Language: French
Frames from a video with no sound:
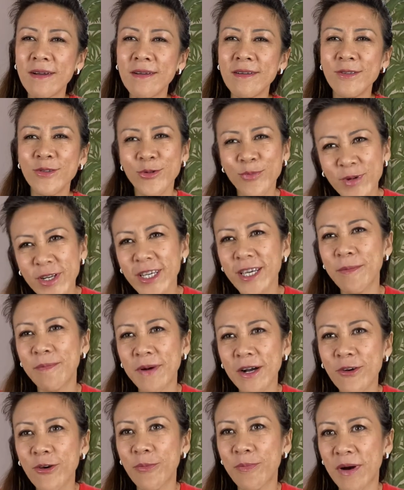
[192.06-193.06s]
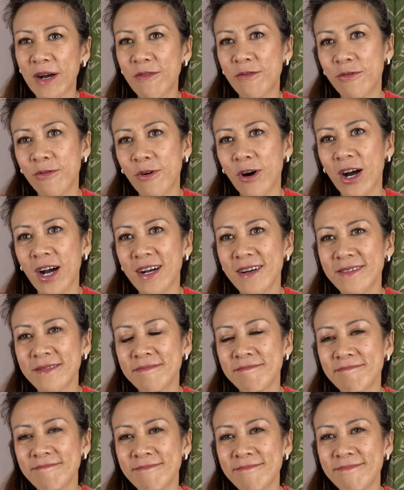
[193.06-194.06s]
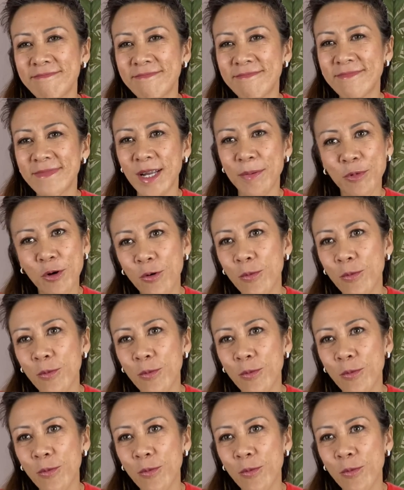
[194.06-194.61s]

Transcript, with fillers: n'oubliez pas que parfois, le